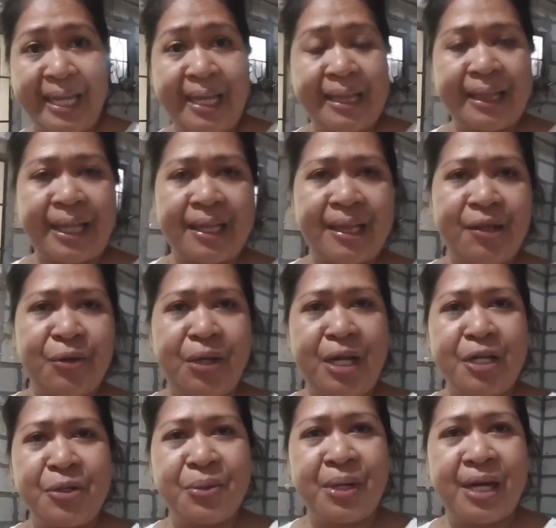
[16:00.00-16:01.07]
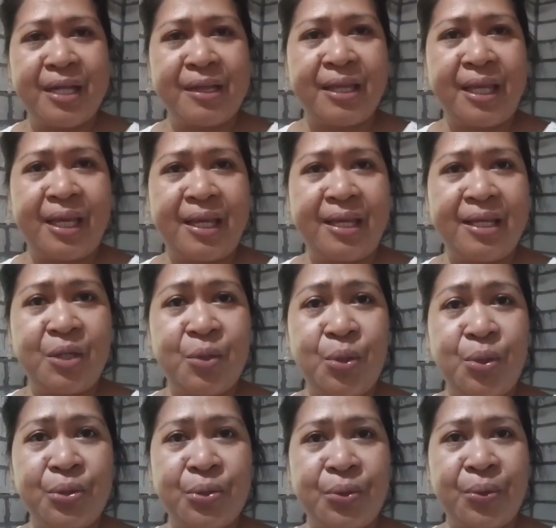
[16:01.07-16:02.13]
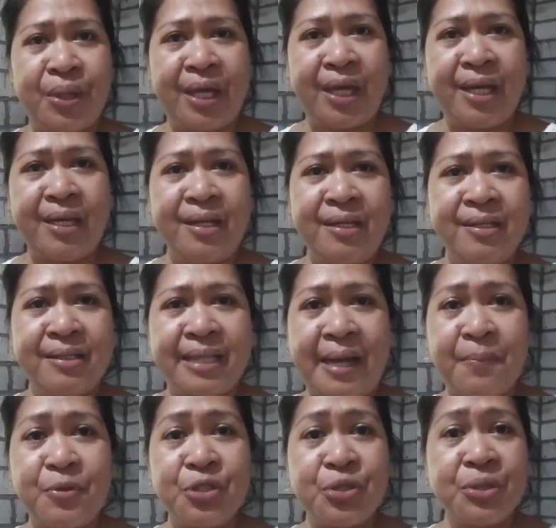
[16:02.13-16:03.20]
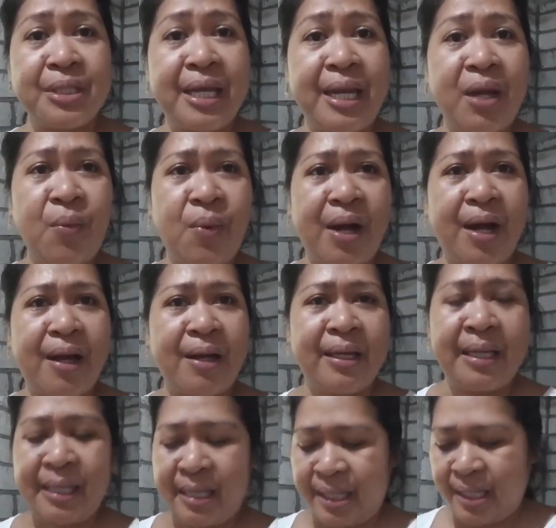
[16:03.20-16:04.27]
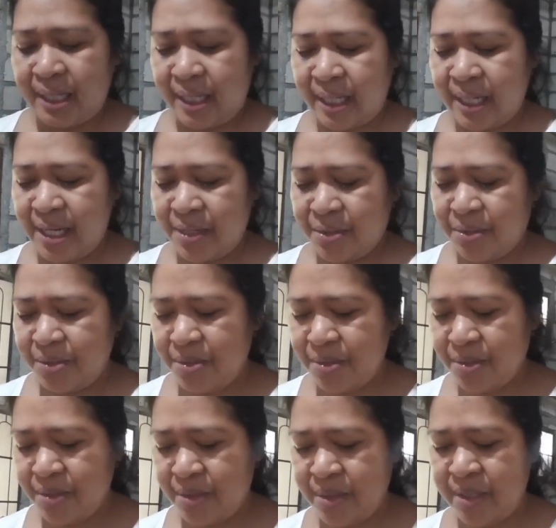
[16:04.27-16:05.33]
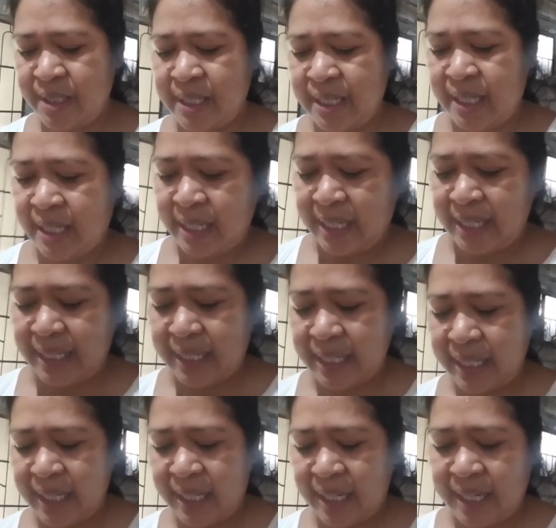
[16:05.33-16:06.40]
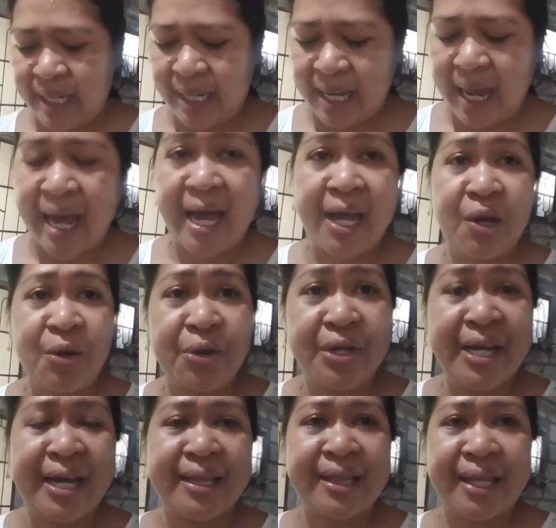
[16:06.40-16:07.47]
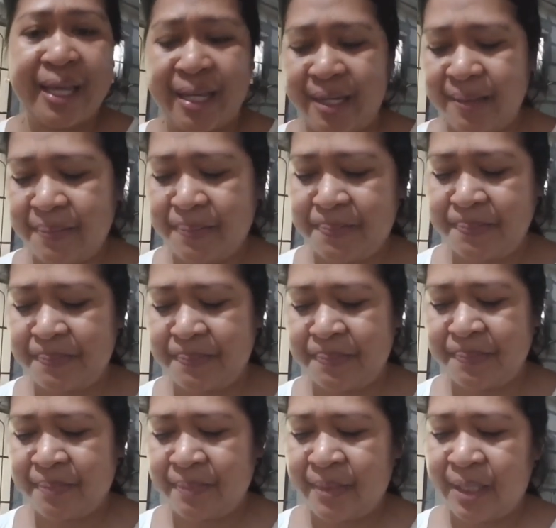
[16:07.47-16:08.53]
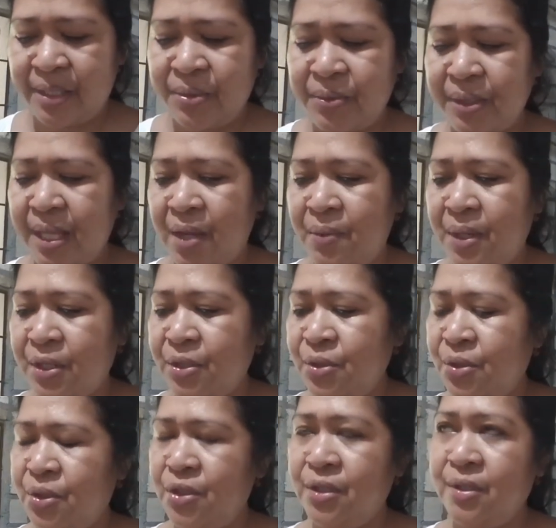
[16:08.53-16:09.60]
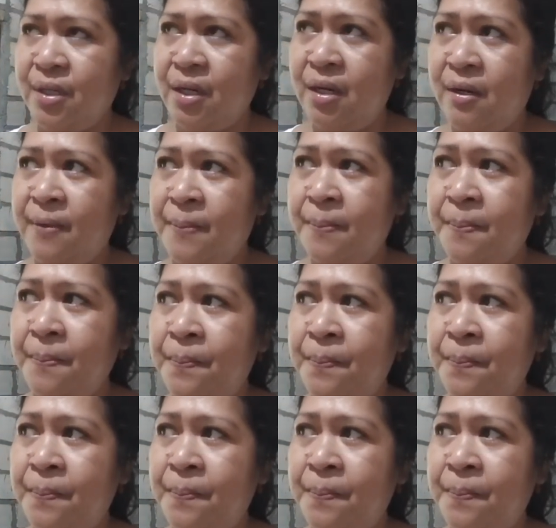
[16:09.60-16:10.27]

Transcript: tatlo lang yung ating lulutuin. Tapos yung dalawa, i-ano, ihalo natin nung tawag doon, um,